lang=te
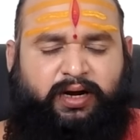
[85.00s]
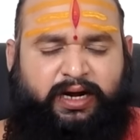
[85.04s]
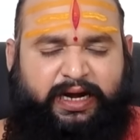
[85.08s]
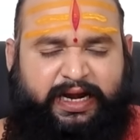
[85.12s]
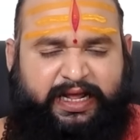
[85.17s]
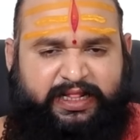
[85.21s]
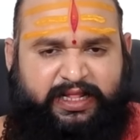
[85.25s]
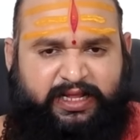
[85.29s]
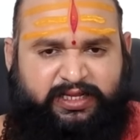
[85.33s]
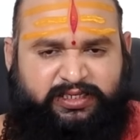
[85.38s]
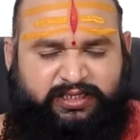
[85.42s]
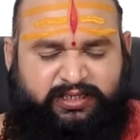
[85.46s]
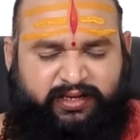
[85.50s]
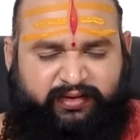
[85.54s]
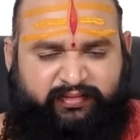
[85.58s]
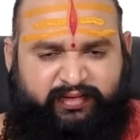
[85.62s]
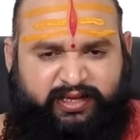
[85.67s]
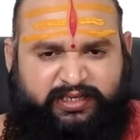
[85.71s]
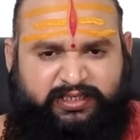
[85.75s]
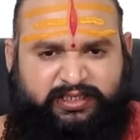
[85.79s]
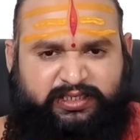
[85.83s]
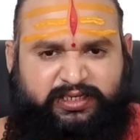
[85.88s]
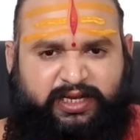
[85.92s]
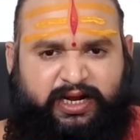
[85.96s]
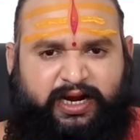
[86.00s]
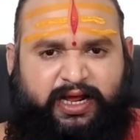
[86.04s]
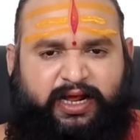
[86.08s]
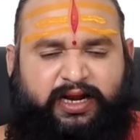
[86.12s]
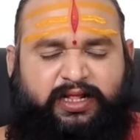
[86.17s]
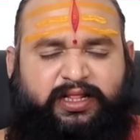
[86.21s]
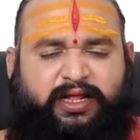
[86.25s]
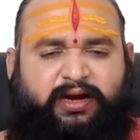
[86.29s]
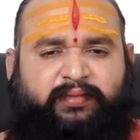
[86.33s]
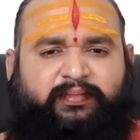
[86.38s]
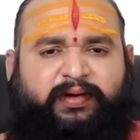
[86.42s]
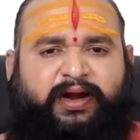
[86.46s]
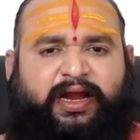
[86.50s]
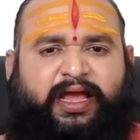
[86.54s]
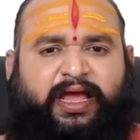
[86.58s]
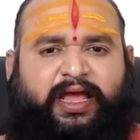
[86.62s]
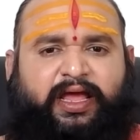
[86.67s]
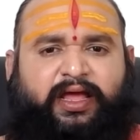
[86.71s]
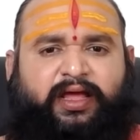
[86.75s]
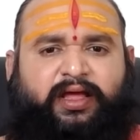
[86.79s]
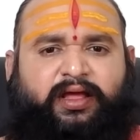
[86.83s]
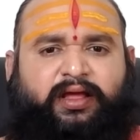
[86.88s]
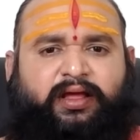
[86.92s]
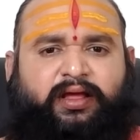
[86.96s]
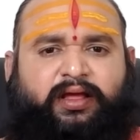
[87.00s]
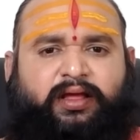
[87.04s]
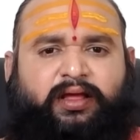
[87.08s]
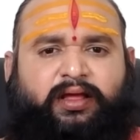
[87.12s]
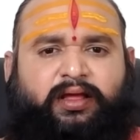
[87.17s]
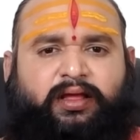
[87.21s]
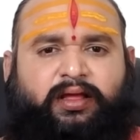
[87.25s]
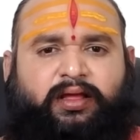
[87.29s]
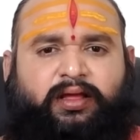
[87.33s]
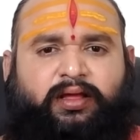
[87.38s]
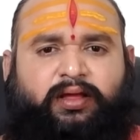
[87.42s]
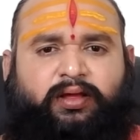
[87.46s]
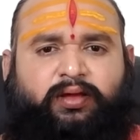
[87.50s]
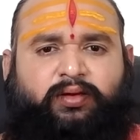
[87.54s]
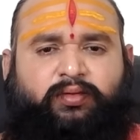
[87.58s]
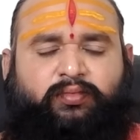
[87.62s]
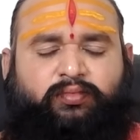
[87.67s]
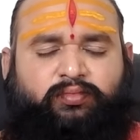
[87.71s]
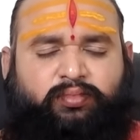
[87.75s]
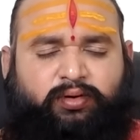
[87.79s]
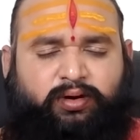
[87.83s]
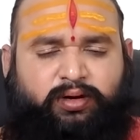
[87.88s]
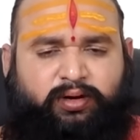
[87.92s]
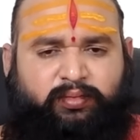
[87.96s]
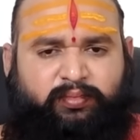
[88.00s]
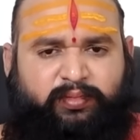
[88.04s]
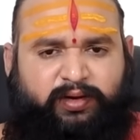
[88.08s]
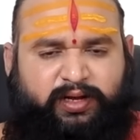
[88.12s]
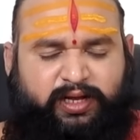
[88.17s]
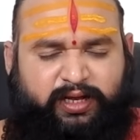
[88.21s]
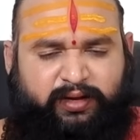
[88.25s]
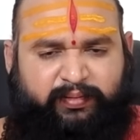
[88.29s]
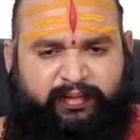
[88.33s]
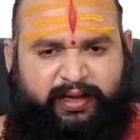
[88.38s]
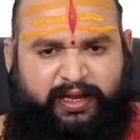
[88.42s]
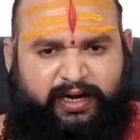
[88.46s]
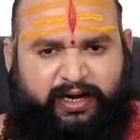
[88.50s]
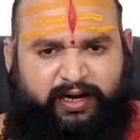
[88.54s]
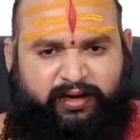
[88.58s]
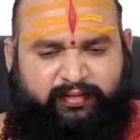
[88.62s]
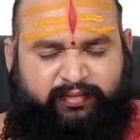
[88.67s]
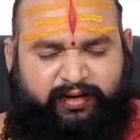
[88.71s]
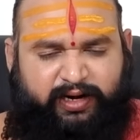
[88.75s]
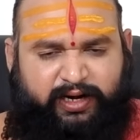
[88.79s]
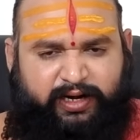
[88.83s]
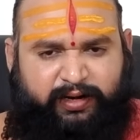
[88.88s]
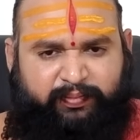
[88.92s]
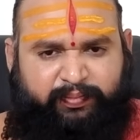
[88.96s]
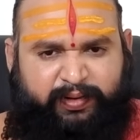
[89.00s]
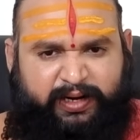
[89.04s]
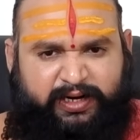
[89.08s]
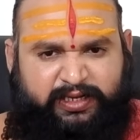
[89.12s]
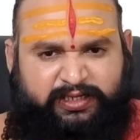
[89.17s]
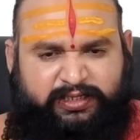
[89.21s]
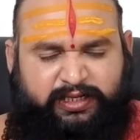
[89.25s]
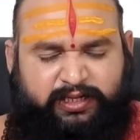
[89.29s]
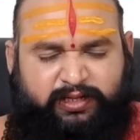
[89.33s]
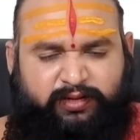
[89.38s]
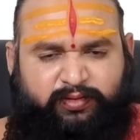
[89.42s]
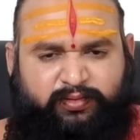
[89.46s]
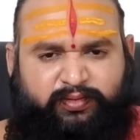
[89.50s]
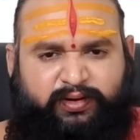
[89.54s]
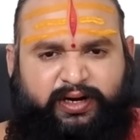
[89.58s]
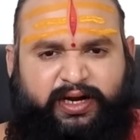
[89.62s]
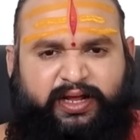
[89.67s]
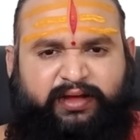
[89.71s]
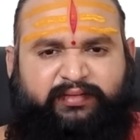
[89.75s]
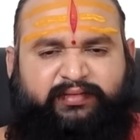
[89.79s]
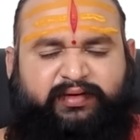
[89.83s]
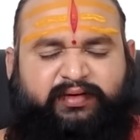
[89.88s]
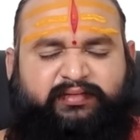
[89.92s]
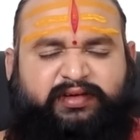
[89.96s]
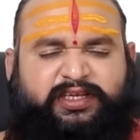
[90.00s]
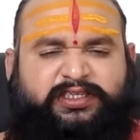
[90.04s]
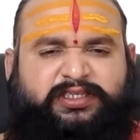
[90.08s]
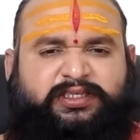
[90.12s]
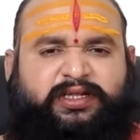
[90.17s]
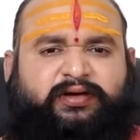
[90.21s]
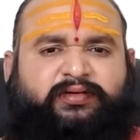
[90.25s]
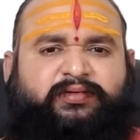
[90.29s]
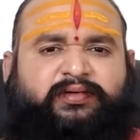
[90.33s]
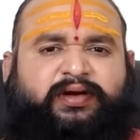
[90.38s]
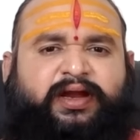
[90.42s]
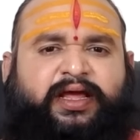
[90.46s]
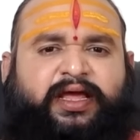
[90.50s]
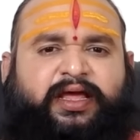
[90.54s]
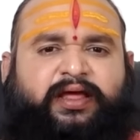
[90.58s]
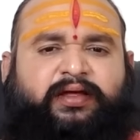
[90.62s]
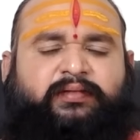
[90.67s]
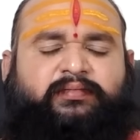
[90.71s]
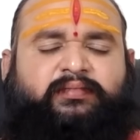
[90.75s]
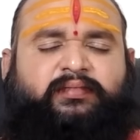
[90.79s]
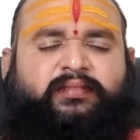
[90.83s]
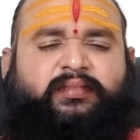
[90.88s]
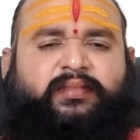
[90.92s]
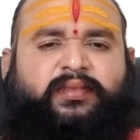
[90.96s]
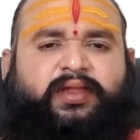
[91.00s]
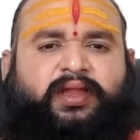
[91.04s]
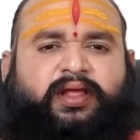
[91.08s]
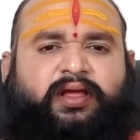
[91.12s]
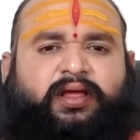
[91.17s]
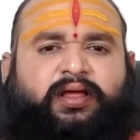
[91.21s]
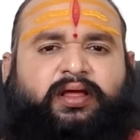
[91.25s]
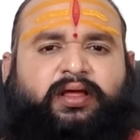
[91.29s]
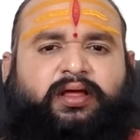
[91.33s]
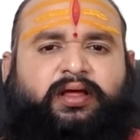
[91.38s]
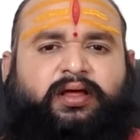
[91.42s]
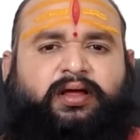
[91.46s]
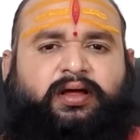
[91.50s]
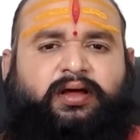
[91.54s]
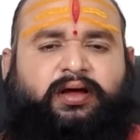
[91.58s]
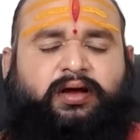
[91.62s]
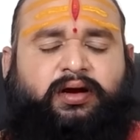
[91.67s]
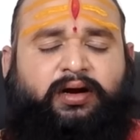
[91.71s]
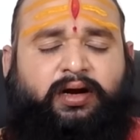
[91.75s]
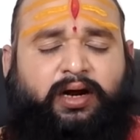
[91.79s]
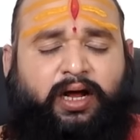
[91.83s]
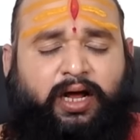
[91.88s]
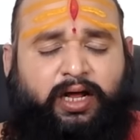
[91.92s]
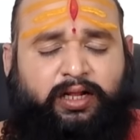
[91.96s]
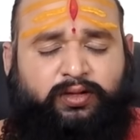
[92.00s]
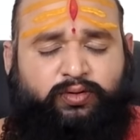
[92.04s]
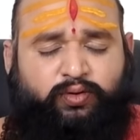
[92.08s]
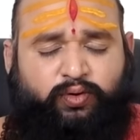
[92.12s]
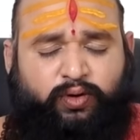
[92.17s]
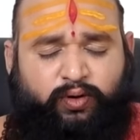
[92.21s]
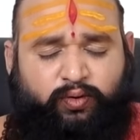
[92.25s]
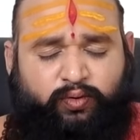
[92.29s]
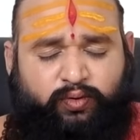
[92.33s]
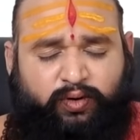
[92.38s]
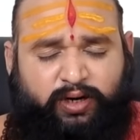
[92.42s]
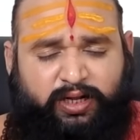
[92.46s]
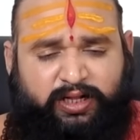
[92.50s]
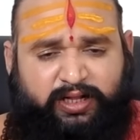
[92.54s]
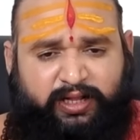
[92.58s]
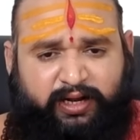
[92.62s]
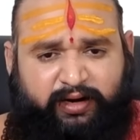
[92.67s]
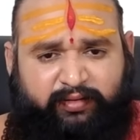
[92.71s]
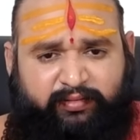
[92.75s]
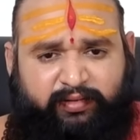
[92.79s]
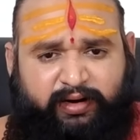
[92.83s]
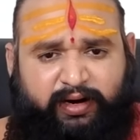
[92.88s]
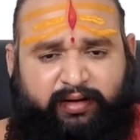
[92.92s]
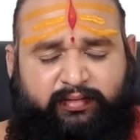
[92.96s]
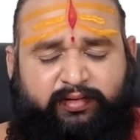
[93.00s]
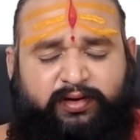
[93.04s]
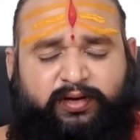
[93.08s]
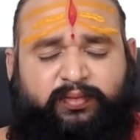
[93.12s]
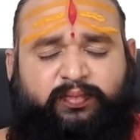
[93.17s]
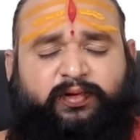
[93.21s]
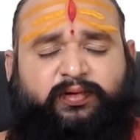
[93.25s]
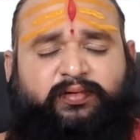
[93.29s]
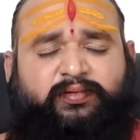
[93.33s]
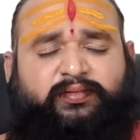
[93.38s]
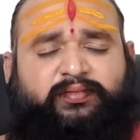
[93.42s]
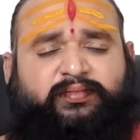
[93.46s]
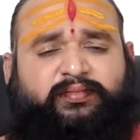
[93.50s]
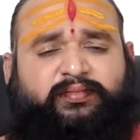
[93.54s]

లేదా సంవత్సరాల తరబడి ఒక ముఖ్యమైనటువంటి పరిస్థితి నుండి వ్యవస్థ నుండి రాదు అనుకున్న ధనం రావటమో